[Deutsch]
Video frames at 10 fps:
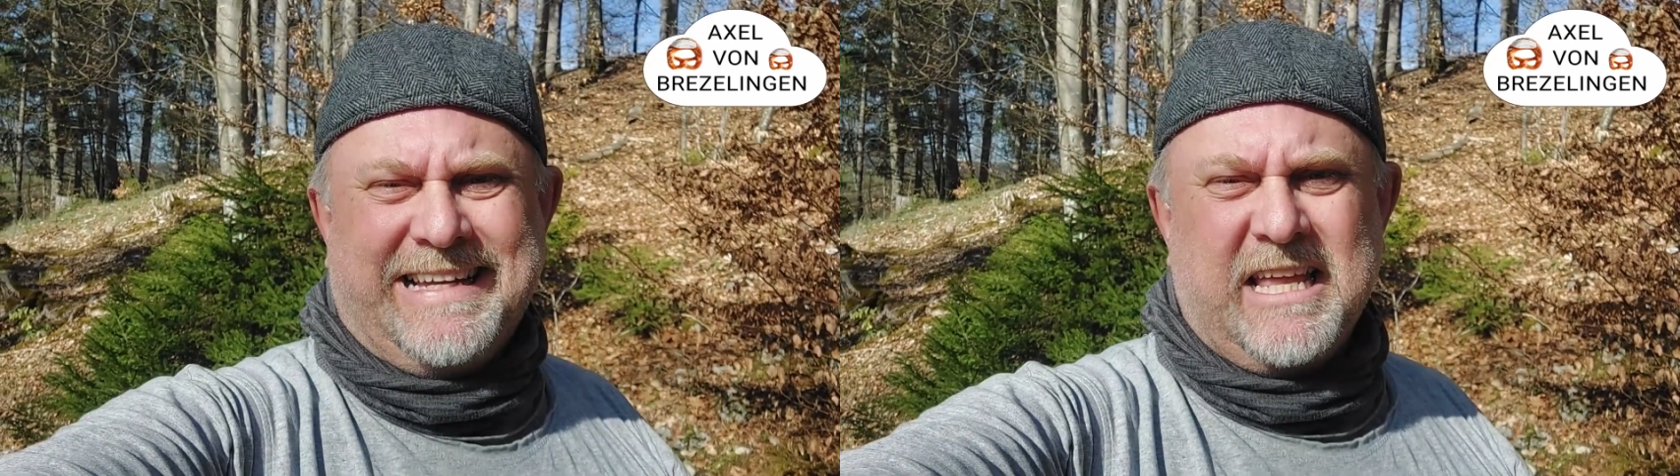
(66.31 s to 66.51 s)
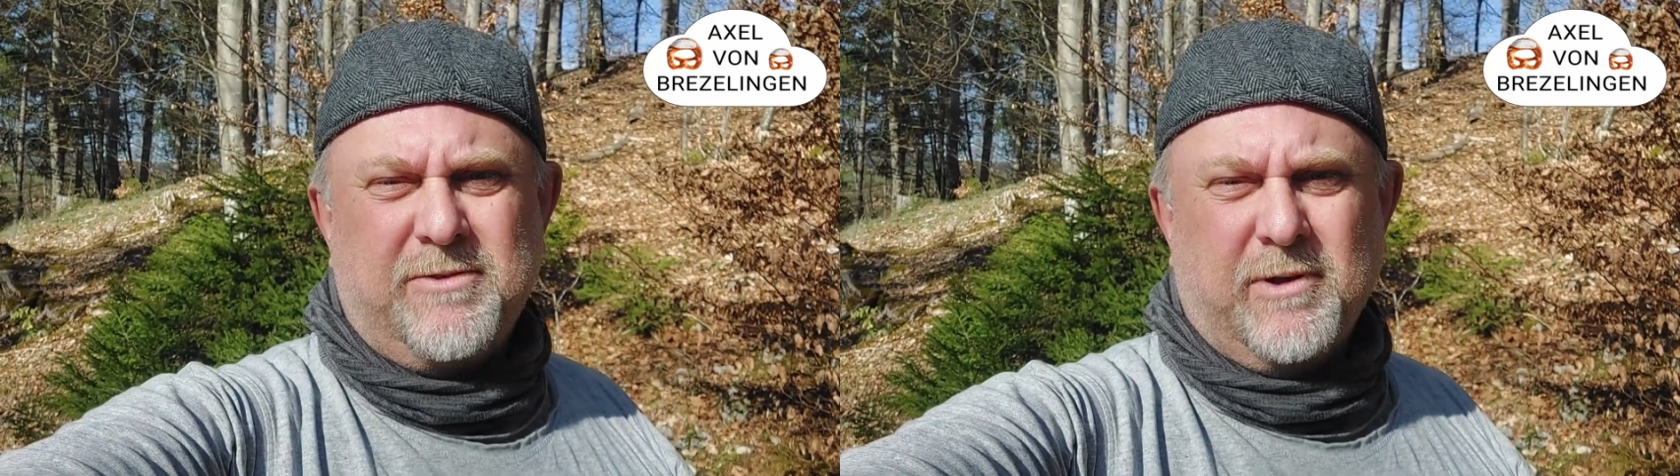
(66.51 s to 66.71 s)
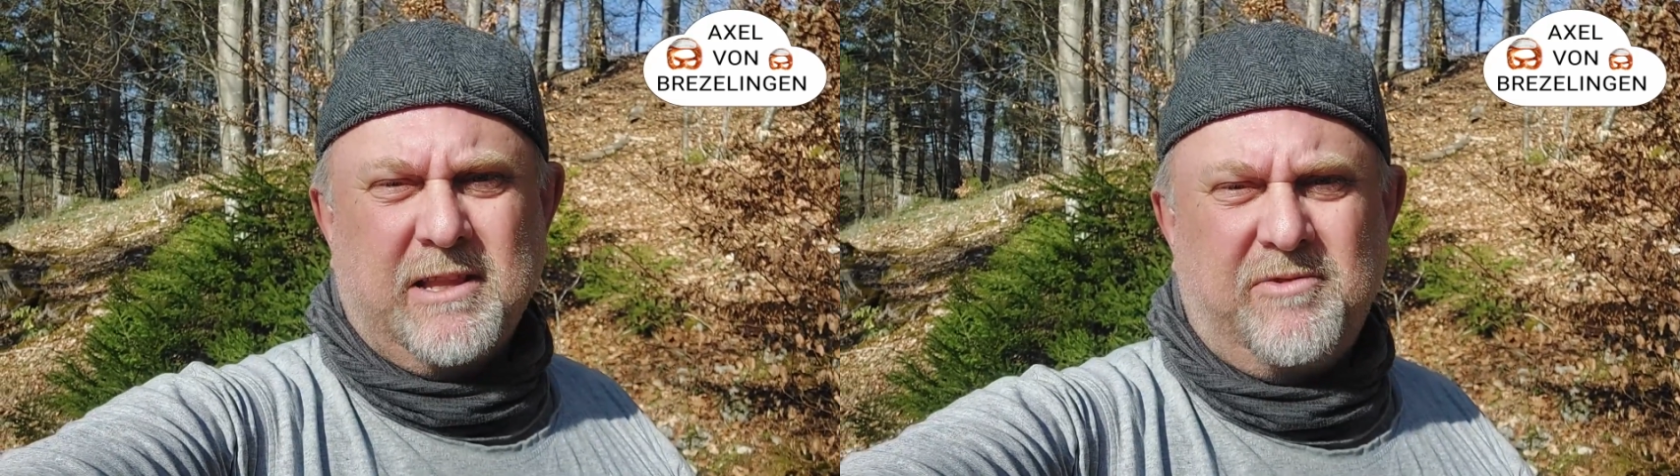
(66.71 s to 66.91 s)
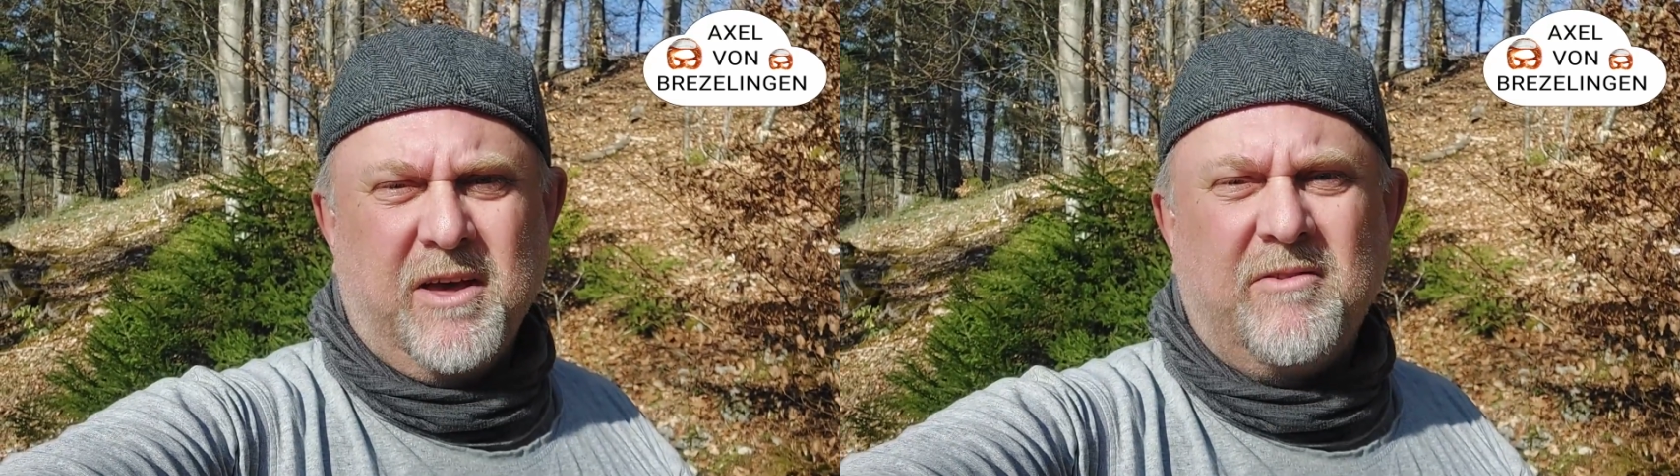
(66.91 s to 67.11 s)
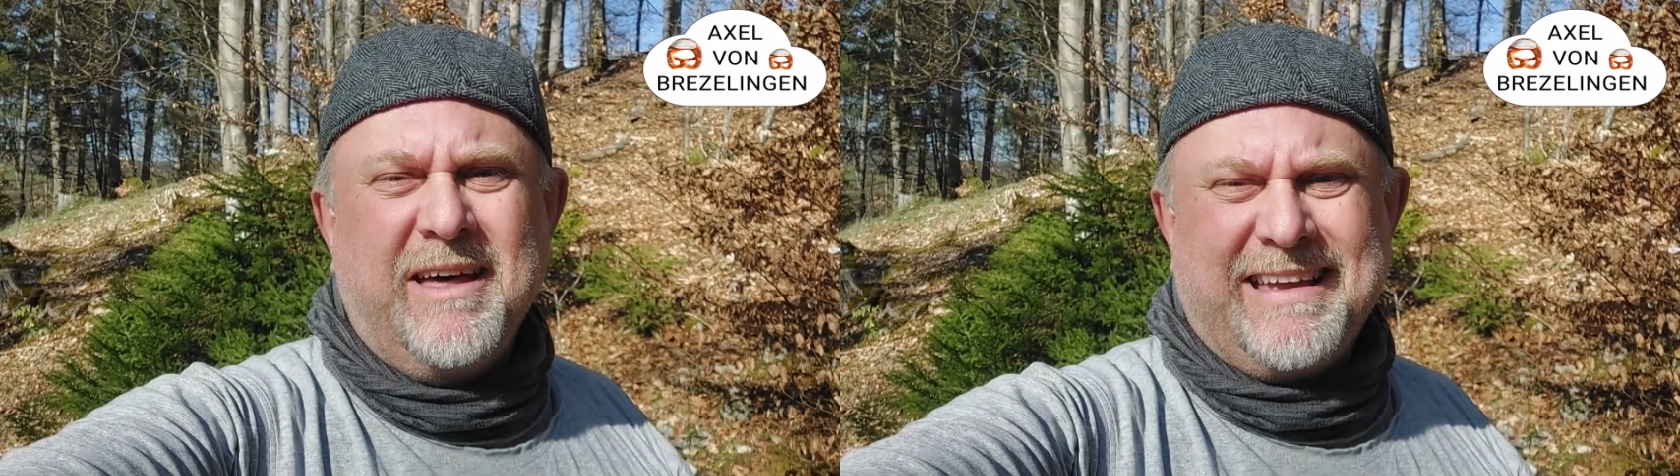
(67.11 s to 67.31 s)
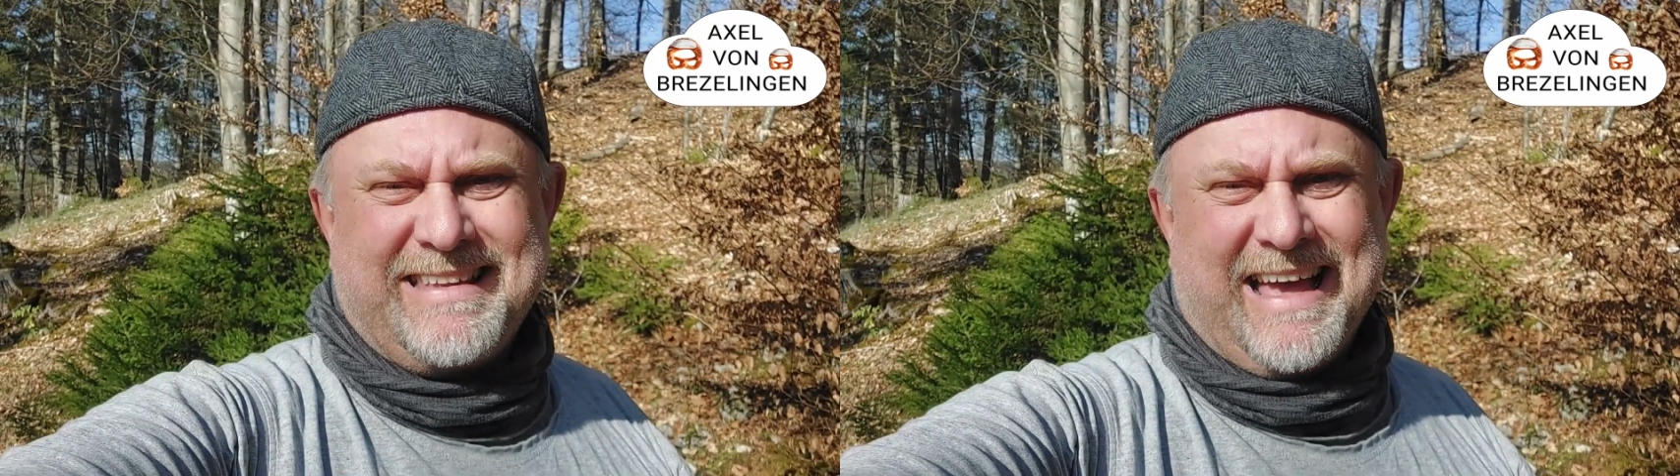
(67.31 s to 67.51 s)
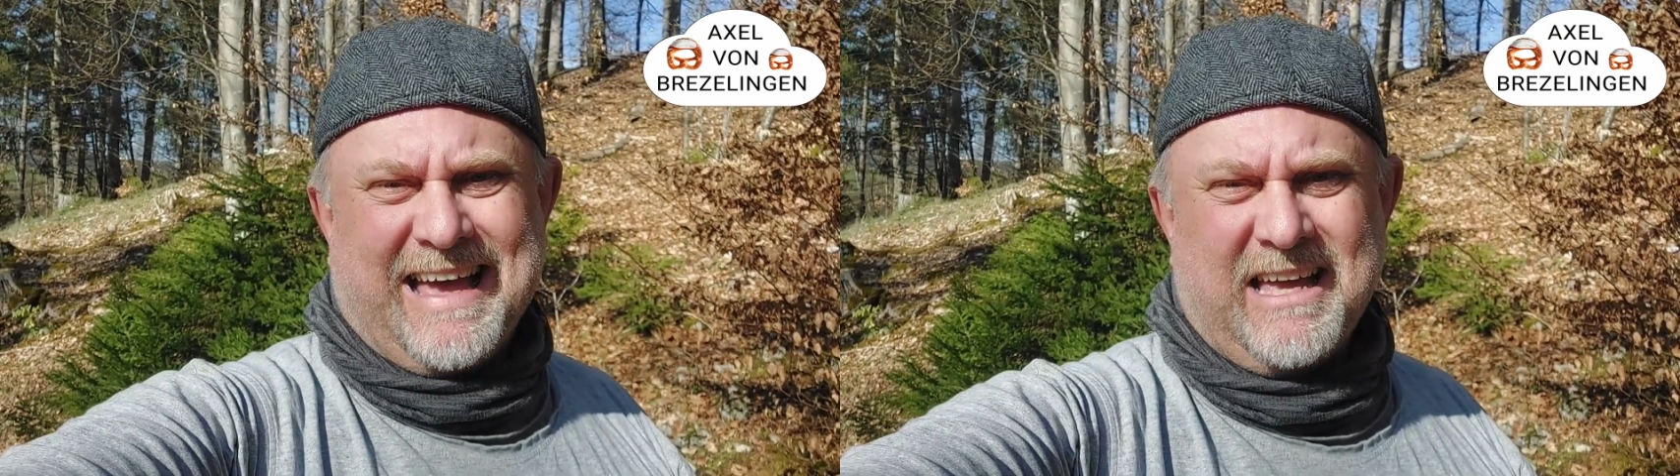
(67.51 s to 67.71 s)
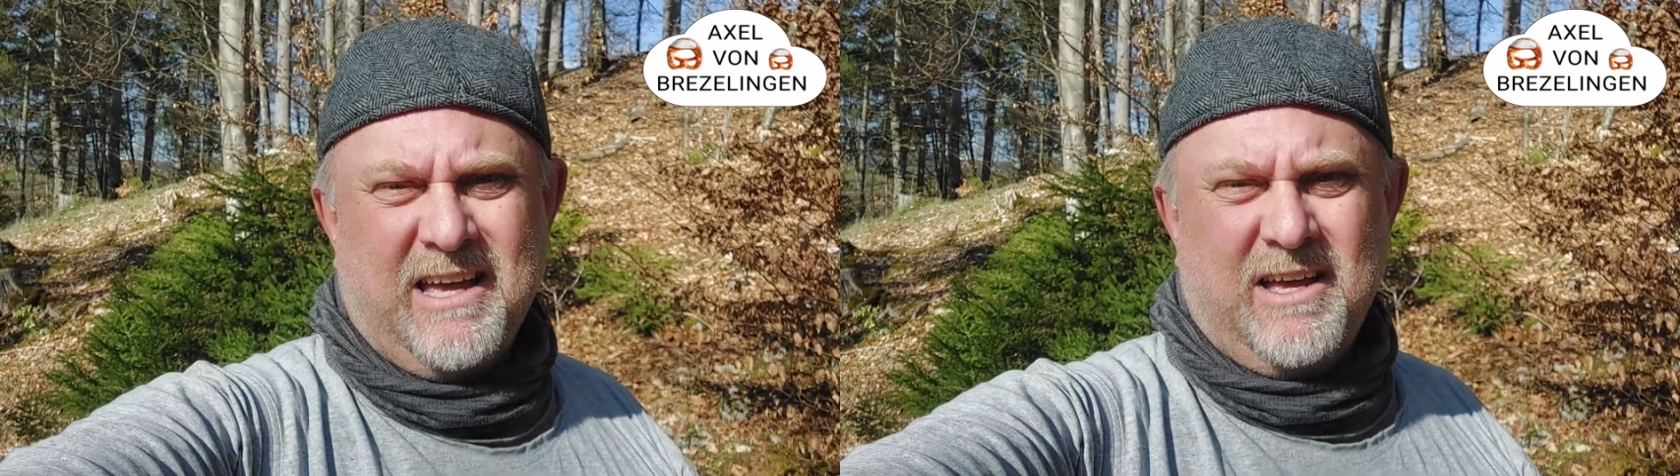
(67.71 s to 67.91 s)
das Wort für
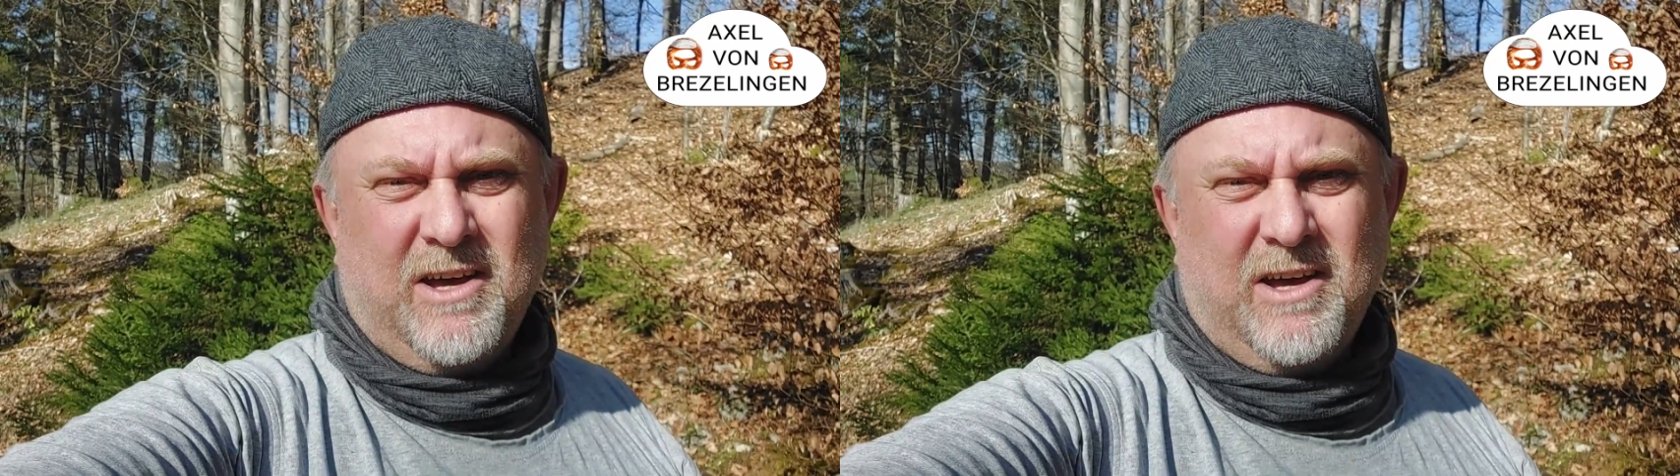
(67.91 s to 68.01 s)
Worktag.